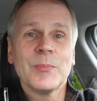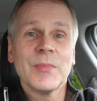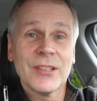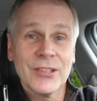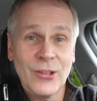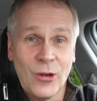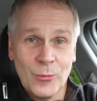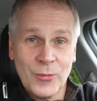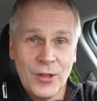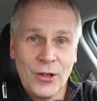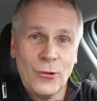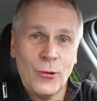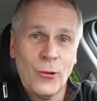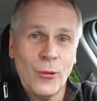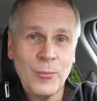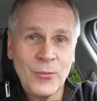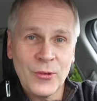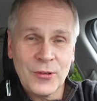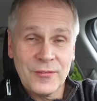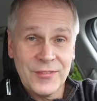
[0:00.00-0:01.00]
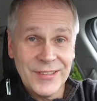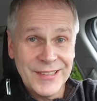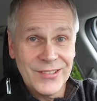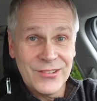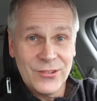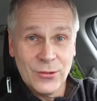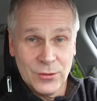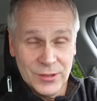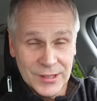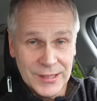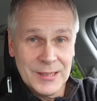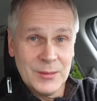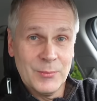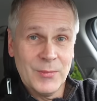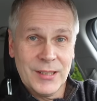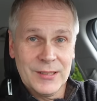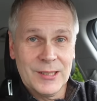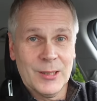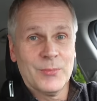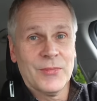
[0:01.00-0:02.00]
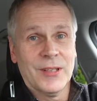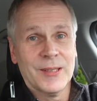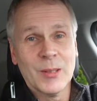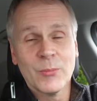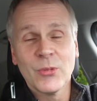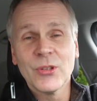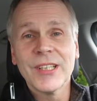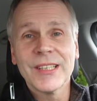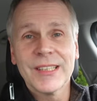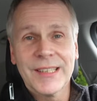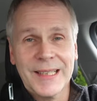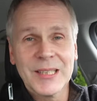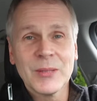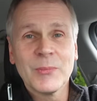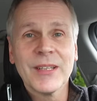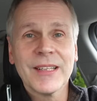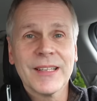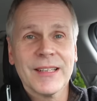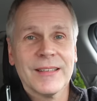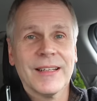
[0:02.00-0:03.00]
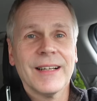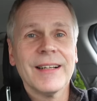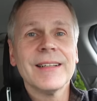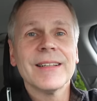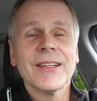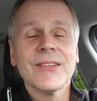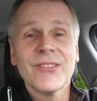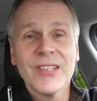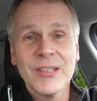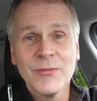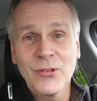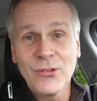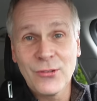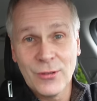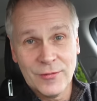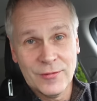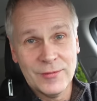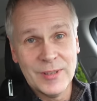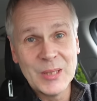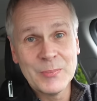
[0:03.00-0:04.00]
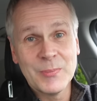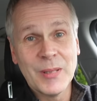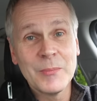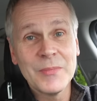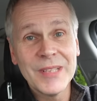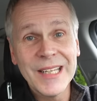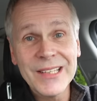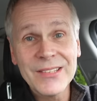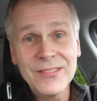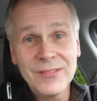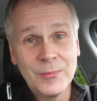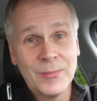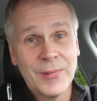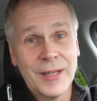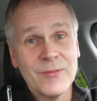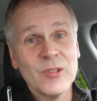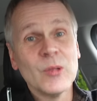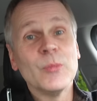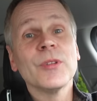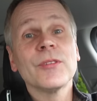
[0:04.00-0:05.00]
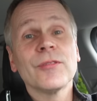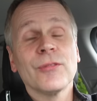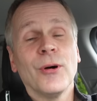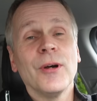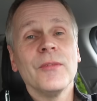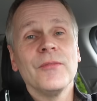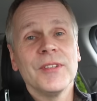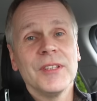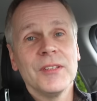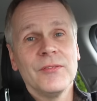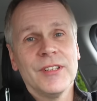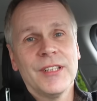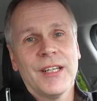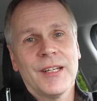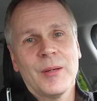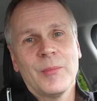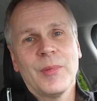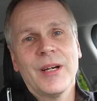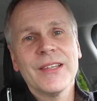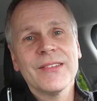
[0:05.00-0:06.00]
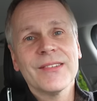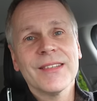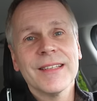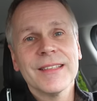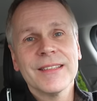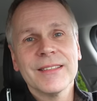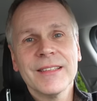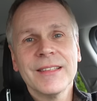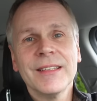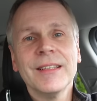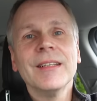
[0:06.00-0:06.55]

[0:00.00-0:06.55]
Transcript: mir einen Daumen nach oben und wenn ihr es noch nicht gemacht habt, dann abonniert gerne meinen Kanal Fall. Dann sehen wir uns hoffentlich beim nächsten Mal. Würde mich freuen, wenn ihr wieder dabei seid.